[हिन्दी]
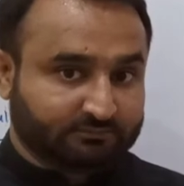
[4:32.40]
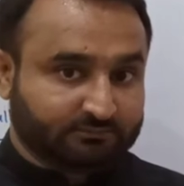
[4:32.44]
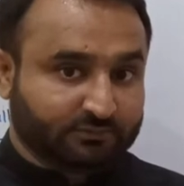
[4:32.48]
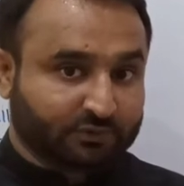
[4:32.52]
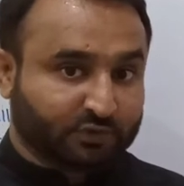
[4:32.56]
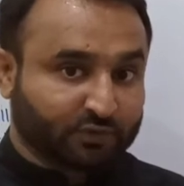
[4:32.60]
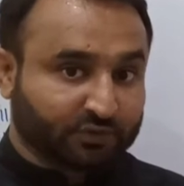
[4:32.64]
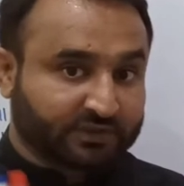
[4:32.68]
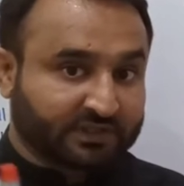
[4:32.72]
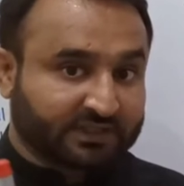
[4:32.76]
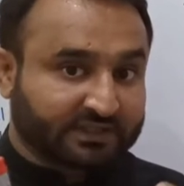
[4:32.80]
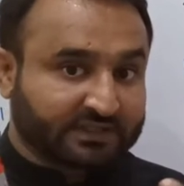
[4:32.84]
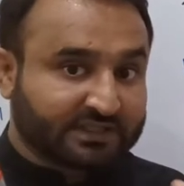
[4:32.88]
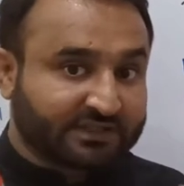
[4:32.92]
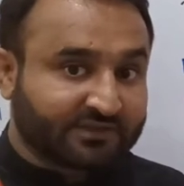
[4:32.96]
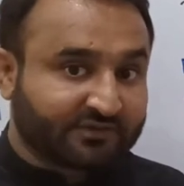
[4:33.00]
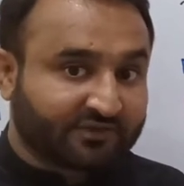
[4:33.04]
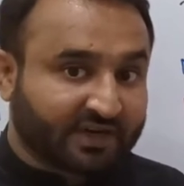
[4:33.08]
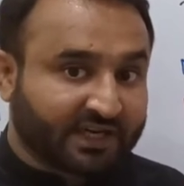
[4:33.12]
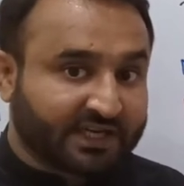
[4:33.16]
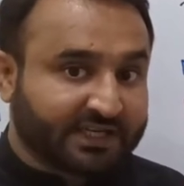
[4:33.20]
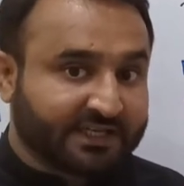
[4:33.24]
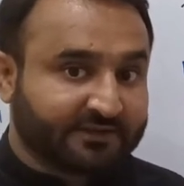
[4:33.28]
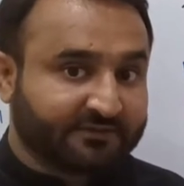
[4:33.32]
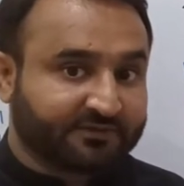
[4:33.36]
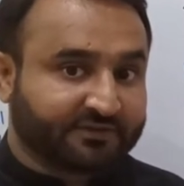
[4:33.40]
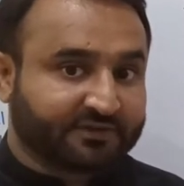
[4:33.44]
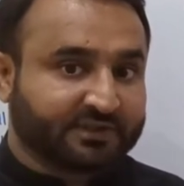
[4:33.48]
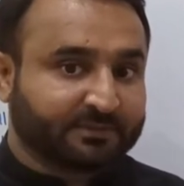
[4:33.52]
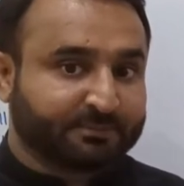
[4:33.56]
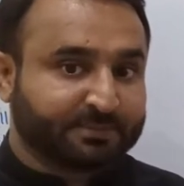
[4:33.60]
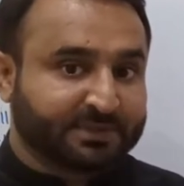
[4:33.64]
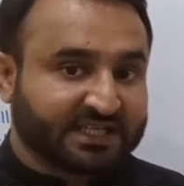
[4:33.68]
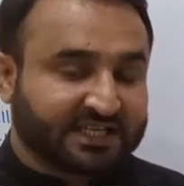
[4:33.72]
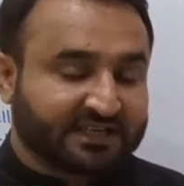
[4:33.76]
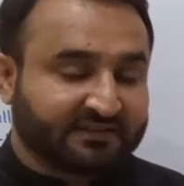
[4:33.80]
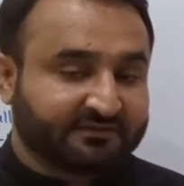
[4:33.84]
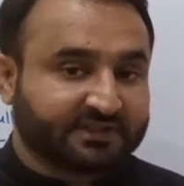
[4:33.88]
दोज आर द ड्राइव द
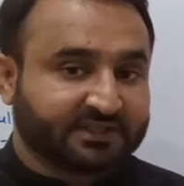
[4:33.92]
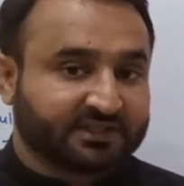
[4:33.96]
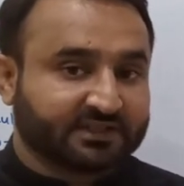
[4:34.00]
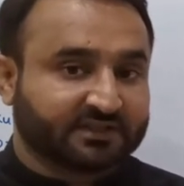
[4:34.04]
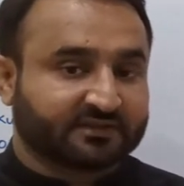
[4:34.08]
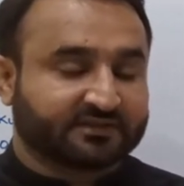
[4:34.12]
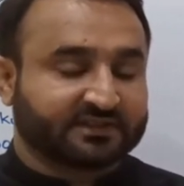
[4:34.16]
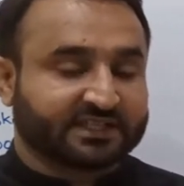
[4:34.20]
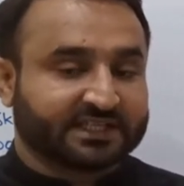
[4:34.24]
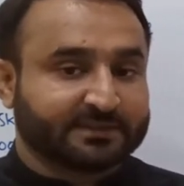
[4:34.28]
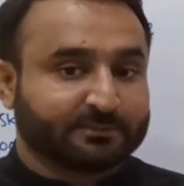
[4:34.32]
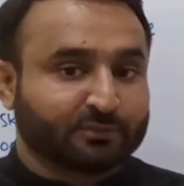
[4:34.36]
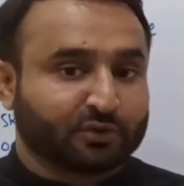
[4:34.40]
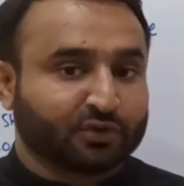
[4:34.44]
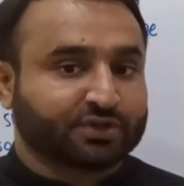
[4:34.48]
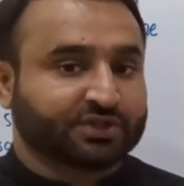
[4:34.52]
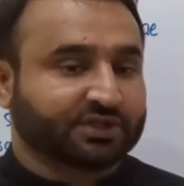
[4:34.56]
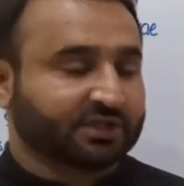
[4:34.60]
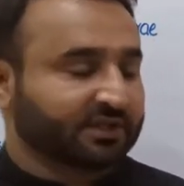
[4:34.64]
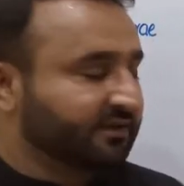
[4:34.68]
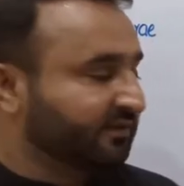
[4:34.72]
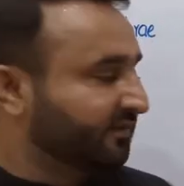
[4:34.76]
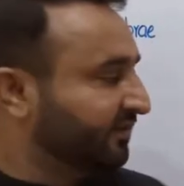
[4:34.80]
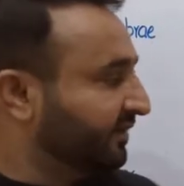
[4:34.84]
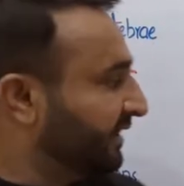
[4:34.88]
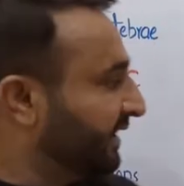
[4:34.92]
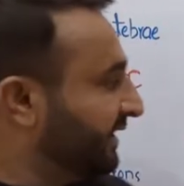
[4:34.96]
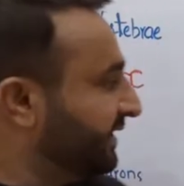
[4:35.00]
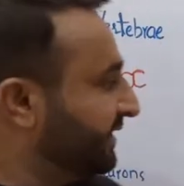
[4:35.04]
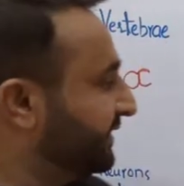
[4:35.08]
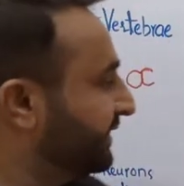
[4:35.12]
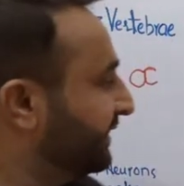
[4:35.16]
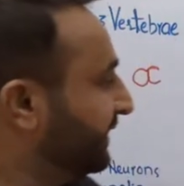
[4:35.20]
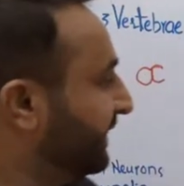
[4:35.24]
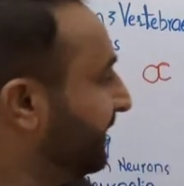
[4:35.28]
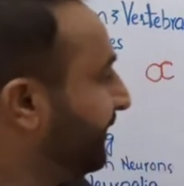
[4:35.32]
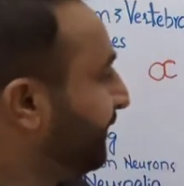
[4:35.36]
बिहेवियर्स द इमोशंस राइट